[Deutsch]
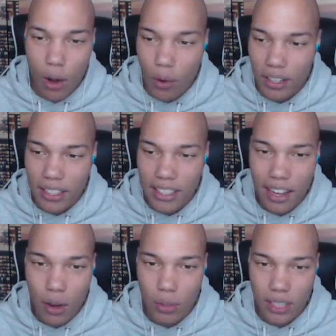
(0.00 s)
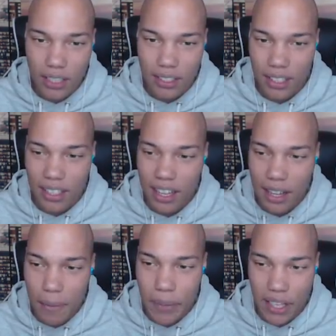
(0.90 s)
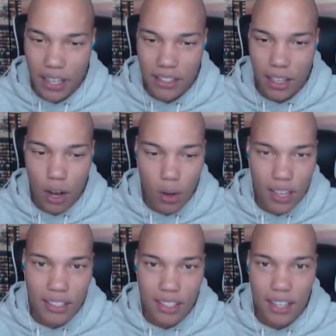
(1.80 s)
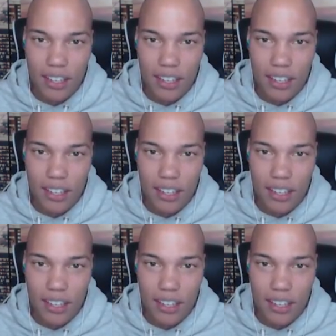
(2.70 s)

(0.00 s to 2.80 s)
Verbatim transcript: auch in lila, Ultra Sick. Pickaxe sieht auch ganz